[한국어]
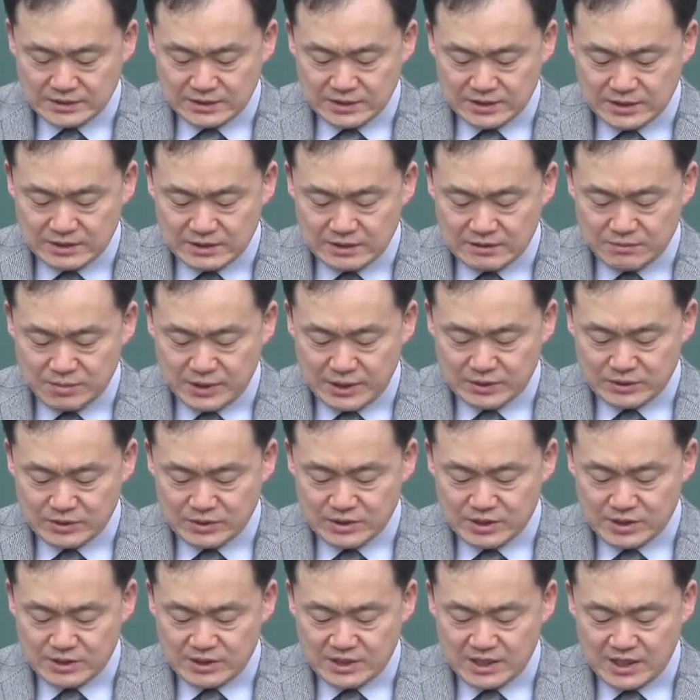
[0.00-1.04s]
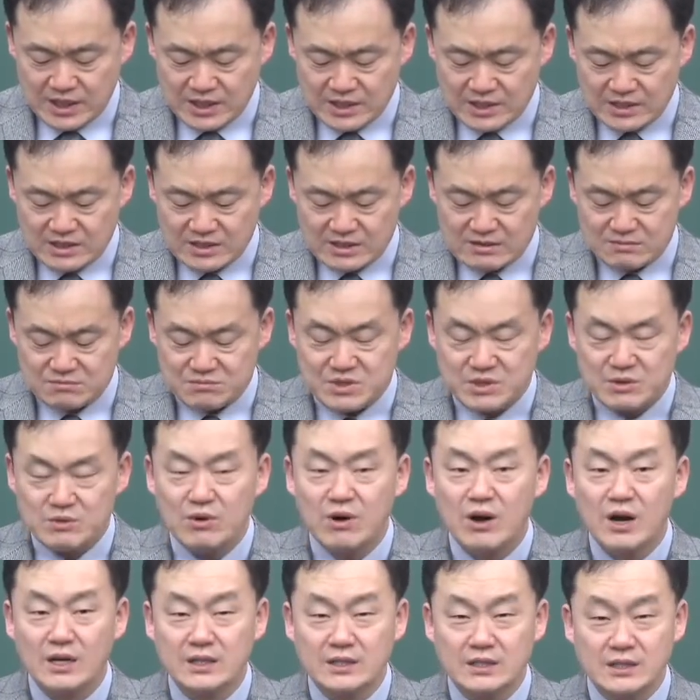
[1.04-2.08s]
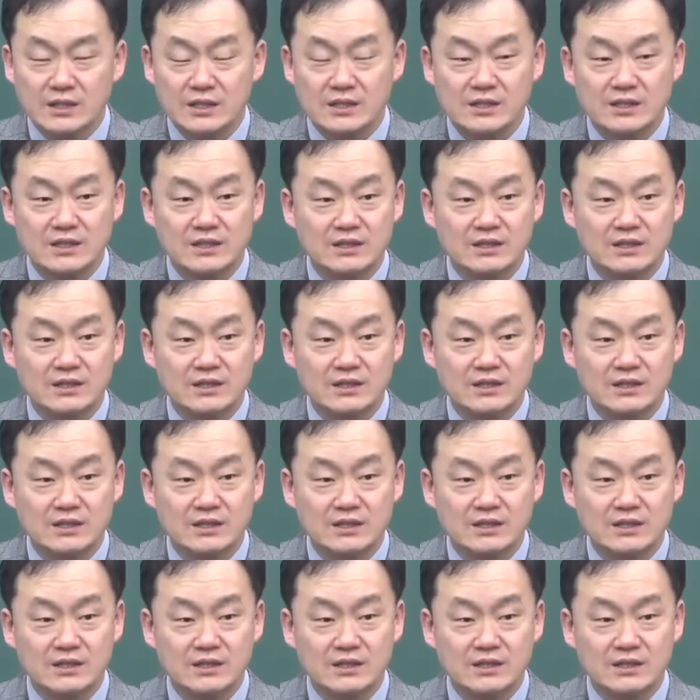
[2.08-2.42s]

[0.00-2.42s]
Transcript: 이런 배도자들의 행위를 미워하니.